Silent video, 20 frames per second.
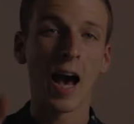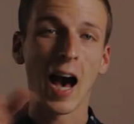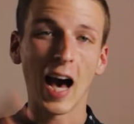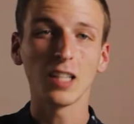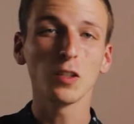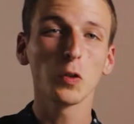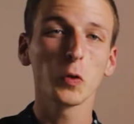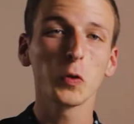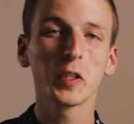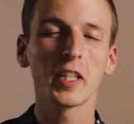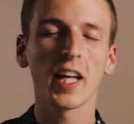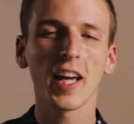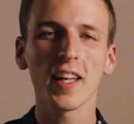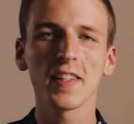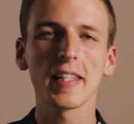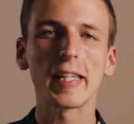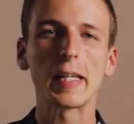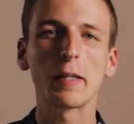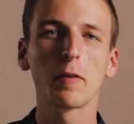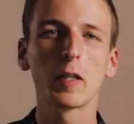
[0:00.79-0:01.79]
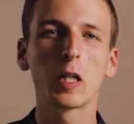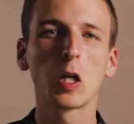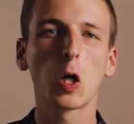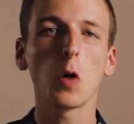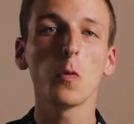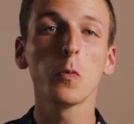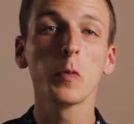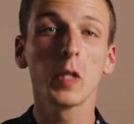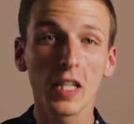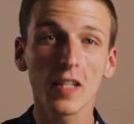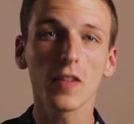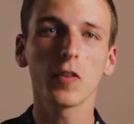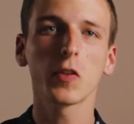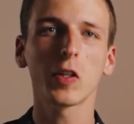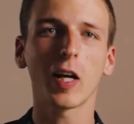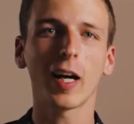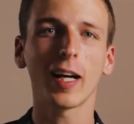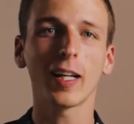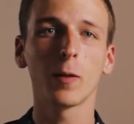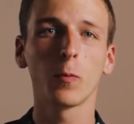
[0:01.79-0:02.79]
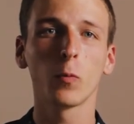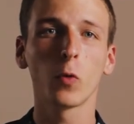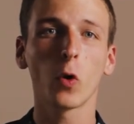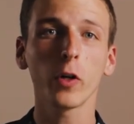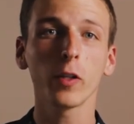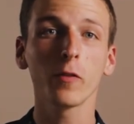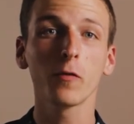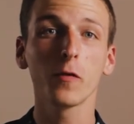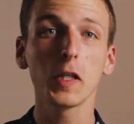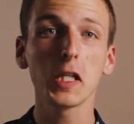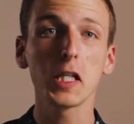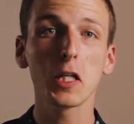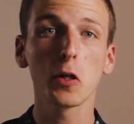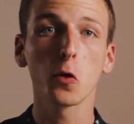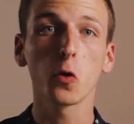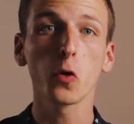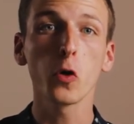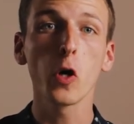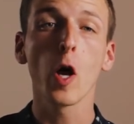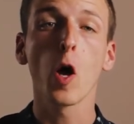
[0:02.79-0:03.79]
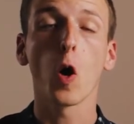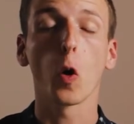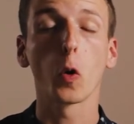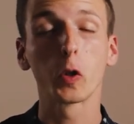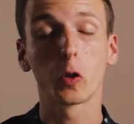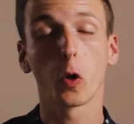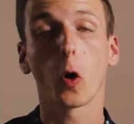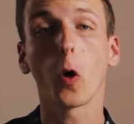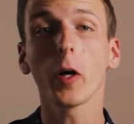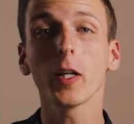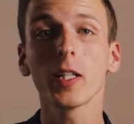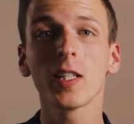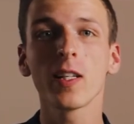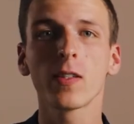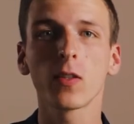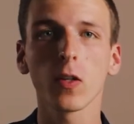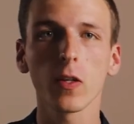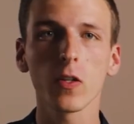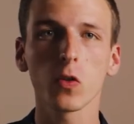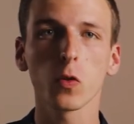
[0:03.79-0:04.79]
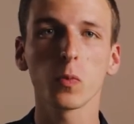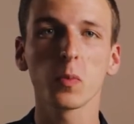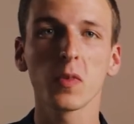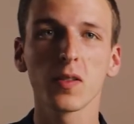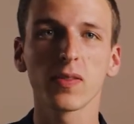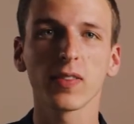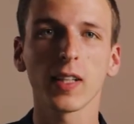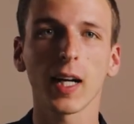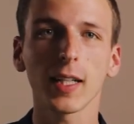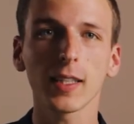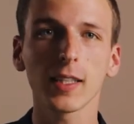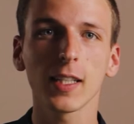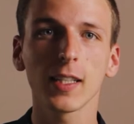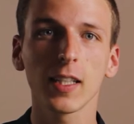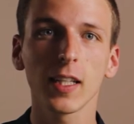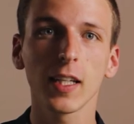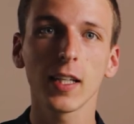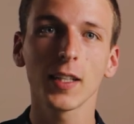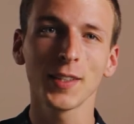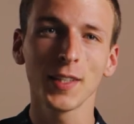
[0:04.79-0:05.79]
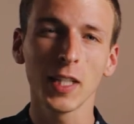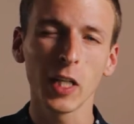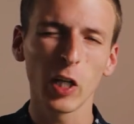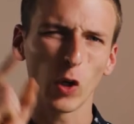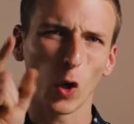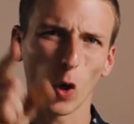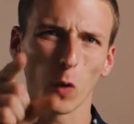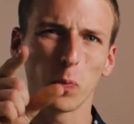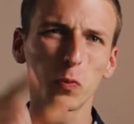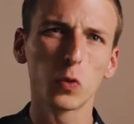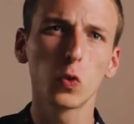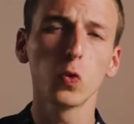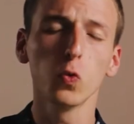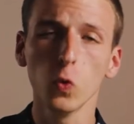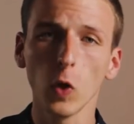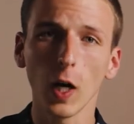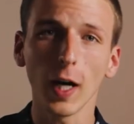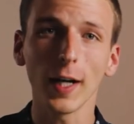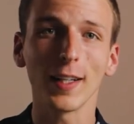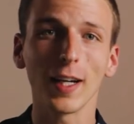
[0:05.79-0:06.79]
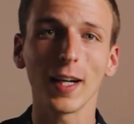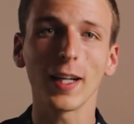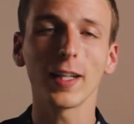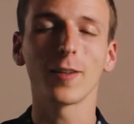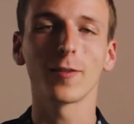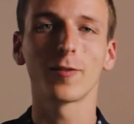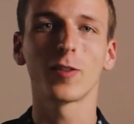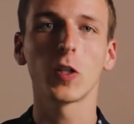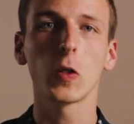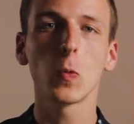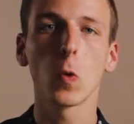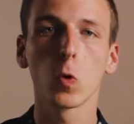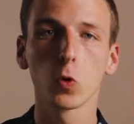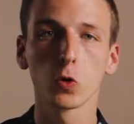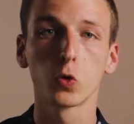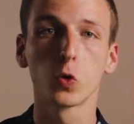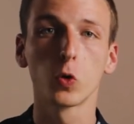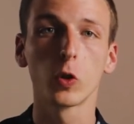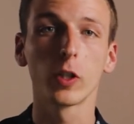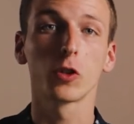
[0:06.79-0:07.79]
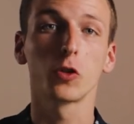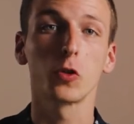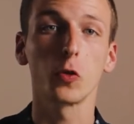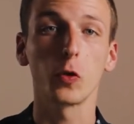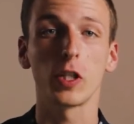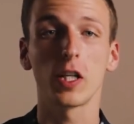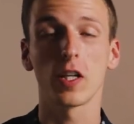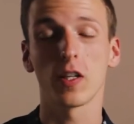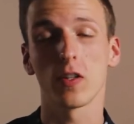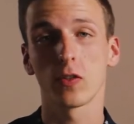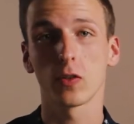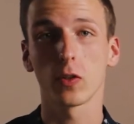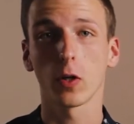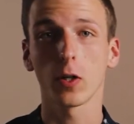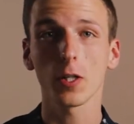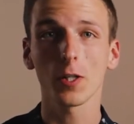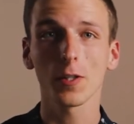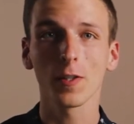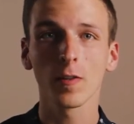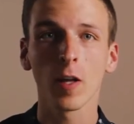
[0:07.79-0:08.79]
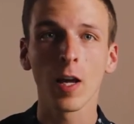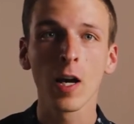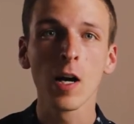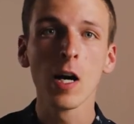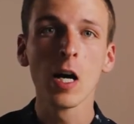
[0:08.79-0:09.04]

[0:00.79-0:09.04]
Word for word: Hallo und herzlich willkommen hier zu einem neuen Video und heute soll es um die Frage gehen, ob du an einer Filmhochschule studieren sollst